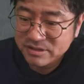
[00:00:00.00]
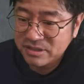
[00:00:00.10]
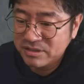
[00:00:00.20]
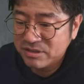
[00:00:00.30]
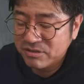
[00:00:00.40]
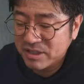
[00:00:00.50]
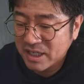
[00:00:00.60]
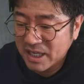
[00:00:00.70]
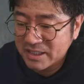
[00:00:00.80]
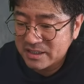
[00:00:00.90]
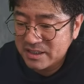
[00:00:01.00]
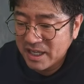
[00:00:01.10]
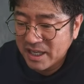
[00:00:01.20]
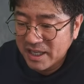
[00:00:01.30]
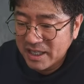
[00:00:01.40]
というような感じ
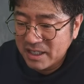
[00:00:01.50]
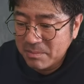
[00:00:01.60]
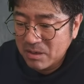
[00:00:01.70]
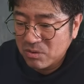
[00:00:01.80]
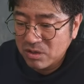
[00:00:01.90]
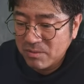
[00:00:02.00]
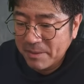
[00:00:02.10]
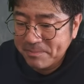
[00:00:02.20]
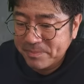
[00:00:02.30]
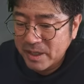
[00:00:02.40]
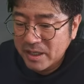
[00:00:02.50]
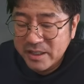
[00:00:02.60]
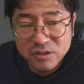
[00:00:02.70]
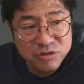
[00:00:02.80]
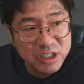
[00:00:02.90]
で、今これは。
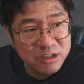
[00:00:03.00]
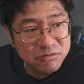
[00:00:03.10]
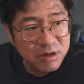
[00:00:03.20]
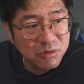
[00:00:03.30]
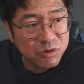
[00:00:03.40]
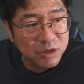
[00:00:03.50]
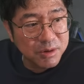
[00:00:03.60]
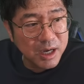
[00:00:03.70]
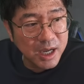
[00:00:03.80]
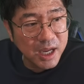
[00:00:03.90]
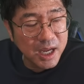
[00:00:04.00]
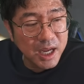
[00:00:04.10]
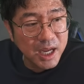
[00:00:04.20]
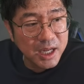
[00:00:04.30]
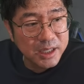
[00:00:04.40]
グリーンはこれは、
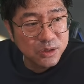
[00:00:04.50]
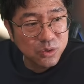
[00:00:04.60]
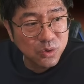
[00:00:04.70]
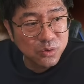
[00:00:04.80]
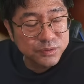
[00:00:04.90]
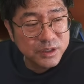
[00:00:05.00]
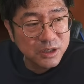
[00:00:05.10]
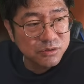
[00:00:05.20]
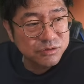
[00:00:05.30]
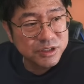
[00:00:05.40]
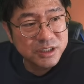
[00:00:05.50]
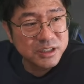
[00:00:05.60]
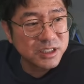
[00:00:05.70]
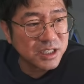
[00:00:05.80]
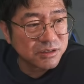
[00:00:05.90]

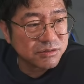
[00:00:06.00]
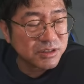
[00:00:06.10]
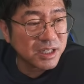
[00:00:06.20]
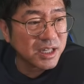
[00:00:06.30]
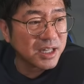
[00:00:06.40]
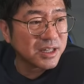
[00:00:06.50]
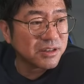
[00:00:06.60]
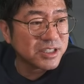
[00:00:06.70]
フタログリーンじゃなくて、なんて、